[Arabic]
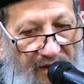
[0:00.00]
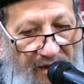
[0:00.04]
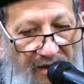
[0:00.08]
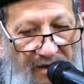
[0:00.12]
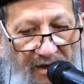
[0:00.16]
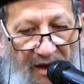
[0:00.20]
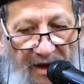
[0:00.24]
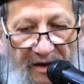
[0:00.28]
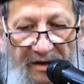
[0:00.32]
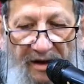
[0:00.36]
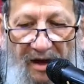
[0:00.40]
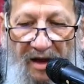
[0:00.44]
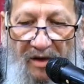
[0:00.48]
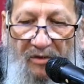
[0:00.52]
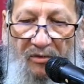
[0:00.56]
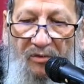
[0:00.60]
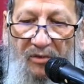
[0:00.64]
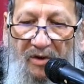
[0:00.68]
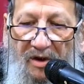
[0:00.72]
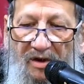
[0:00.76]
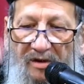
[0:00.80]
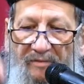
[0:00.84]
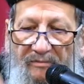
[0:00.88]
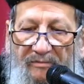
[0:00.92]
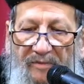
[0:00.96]
يعني
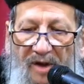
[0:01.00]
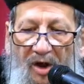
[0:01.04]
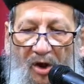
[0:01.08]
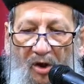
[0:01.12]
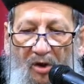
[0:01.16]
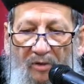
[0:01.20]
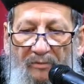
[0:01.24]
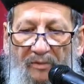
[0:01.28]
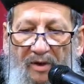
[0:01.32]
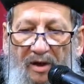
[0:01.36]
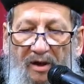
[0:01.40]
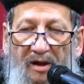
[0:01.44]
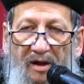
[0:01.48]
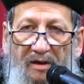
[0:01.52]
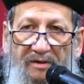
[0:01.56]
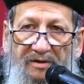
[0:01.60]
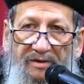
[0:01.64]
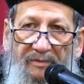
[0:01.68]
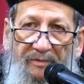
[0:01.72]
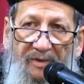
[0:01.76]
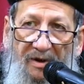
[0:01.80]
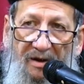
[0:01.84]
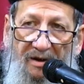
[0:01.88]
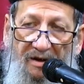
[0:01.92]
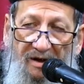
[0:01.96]
اول ما حمى
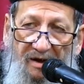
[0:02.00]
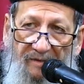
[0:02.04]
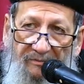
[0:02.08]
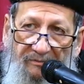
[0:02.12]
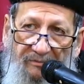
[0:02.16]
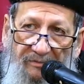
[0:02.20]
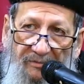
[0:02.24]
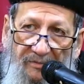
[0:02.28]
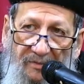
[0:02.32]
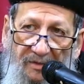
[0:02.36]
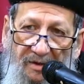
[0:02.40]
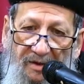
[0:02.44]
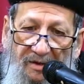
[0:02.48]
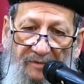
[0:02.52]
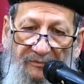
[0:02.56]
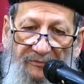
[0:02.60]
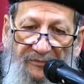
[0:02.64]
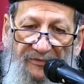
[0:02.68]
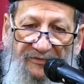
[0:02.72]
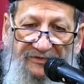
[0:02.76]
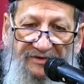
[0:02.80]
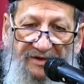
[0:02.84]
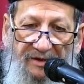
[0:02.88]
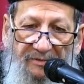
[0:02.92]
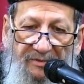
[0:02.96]
غضب الرب
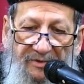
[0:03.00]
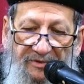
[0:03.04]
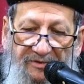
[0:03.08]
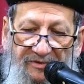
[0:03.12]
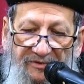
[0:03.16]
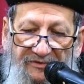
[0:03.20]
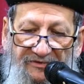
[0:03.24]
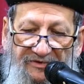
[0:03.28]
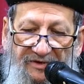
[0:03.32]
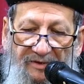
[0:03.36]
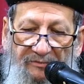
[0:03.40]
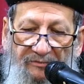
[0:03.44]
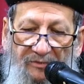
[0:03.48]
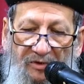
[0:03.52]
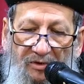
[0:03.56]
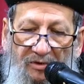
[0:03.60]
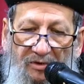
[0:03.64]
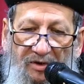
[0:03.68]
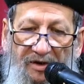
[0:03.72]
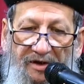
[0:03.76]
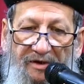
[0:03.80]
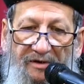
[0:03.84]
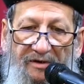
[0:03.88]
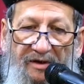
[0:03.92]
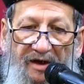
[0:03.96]
بسبب
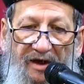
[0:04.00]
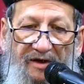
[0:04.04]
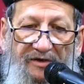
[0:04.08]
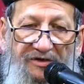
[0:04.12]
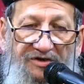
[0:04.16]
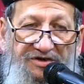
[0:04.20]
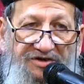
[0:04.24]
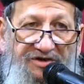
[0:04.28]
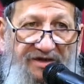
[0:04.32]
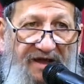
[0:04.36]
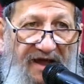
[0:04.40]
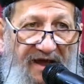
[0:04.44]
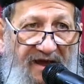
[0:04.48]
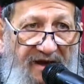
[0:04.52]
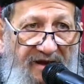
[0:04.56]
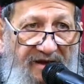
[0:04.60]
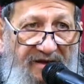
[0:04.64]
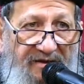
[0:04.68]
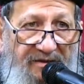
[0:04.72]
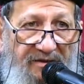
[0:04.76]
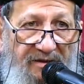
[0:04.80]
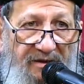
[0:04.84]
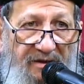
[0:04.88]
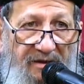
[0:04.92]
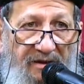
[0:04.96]
التذمر النار
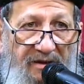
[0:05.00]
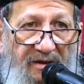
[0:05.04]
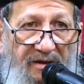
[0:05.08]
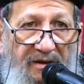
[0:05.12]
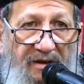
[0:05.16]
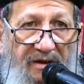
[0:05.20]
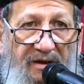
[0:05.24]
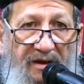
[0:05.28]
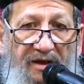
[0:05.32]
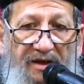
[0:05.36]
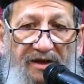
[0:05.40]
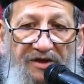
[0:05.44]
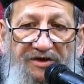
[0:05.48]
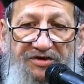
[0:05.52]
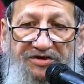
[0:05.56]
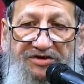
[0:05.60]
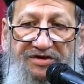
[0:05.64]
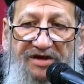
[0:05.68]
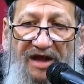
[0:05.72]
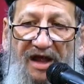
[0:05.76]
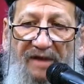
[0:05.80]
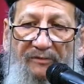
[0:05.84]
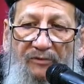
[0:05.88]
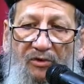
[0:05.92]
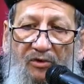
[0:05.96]
اشتعلت
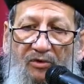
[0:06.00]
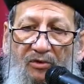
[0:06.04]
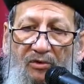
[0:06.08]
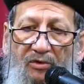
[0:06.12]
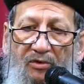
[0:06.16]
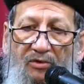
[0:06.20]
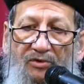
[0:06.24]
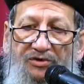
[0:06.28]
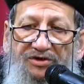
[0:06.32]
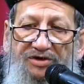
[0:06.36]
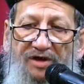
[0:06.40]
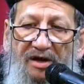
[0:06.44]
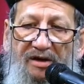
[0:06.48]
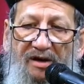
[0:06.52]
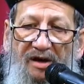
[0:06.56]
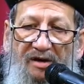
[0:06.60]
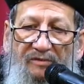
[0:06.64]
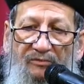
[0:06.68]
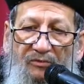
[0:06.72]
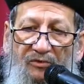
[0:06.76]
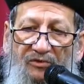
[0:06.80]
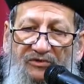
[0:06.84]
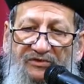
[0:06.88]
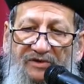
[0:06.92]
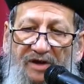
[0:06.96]
الشعب كله جرى
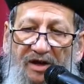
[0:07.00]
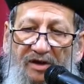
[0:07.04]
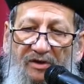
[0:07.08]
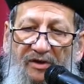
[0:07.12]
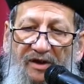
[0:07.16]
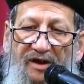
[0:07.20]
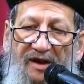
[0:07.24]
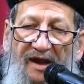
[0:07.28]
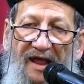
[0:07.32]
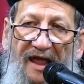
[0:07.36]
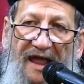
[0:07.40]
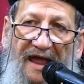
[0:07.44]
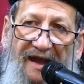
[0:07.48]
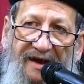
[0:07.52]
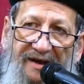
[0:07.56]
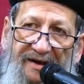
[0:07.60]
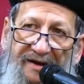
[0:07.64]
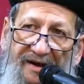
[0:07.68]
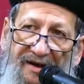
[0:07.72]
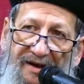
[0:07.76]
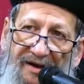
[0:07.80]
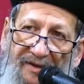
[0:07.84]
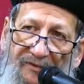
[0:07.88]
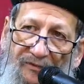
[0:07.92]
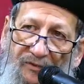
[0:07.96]
لموسى قال
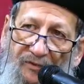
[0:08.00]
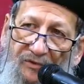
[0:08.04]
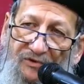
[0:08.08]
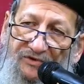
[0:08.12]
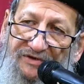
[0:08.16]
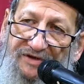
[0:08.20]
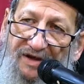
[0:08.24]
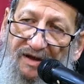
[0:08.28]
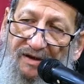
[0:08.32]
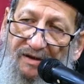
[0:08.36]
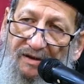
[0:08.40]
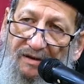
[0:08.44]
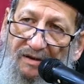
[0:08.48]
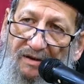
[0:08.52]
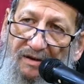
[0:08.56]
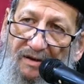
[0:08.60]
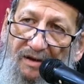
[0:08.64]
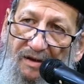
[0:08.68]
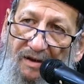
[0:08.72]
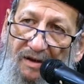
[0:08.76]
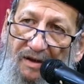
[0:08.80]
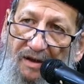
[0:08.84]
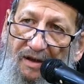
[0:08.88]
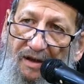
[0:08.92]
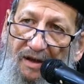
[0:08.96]
الحقنا يا موسى
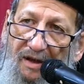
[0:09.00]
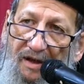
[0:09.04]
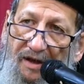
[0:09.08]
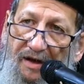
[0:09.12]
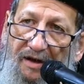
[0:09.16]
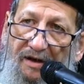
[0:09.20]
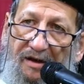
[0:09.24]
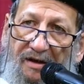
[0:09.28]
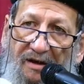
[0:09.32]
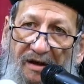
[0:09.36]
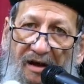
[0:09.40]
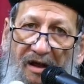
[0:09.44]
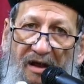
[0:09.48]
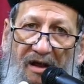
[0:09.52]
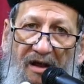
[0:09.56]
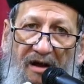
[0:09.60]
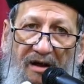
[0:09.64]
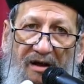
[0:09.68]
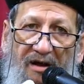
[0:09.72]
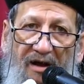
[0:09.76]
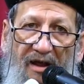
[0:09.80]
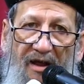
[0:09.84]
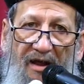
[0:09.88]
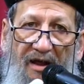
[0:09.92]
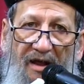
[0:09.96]

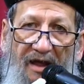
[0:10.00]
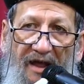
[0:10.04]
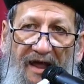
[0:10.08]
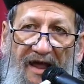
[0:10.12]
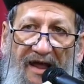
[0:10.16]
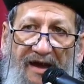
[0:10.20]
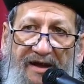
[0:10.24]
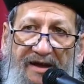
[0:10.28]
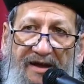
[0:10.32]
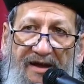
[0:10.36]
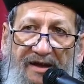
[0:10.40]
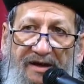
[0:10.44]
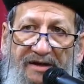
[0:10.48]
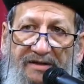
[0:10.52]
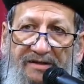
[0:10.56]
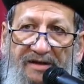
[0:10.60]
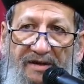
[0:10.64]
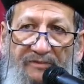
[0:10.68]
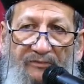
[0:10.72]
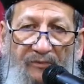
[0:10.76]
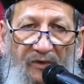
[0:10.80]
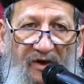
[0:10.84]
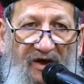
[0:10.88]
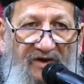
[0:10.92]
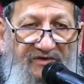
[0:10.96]
النار اكلت
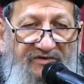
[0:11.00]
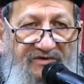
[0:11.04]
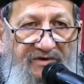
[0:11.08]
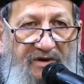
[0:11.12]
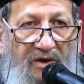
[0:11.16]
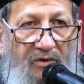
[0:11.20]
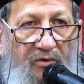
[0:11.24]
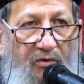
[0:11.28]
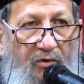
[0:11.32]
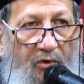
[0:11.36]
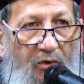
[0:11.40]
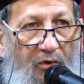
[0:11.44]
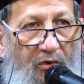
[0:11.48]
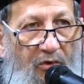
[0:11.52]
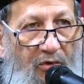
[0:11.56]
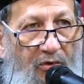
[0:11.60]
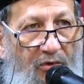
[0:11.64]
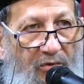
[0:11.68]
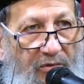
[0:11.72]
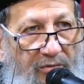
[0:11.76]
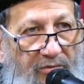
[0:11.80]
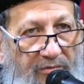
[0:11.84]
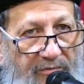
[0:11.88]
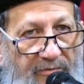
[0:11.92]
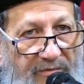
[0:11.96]
المعسكر
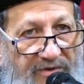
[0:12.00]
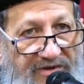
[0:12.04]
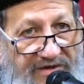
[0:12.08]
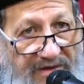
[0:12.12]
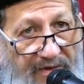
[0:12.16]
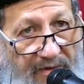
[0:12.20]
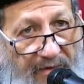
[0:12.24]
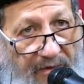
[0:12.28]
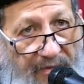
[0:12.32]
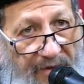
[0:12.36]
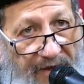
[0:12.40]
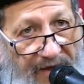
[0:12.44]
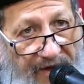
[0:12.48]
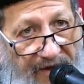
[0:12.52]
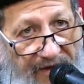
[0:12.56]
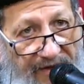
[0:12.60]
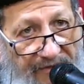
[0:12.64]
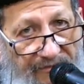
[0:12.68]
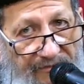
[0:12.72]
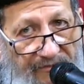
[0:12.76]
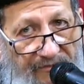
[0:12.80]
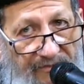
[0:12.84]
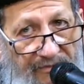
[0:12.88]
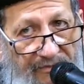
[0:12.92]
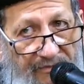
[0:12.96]
كله بسبب ايه
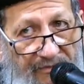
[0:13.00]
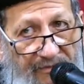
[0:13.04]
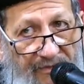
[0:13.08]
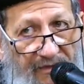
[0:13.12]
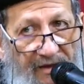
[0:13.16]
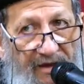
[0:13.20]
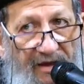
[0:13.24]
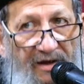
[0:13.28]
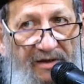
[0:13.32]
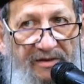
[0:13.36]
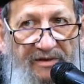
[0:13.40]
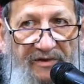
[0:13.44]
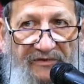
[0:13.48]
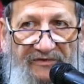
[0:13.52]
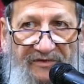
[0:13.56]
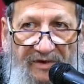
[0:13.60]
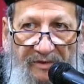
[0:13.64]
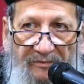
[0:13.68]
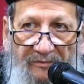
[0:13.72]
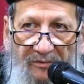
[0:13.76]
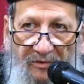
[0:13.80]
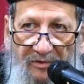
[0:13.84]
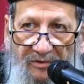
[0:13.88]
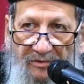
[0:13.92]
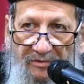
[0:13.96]

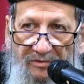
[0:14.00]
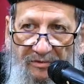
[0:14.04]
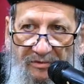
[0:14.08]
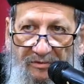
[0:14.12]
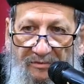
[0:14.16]
التذمر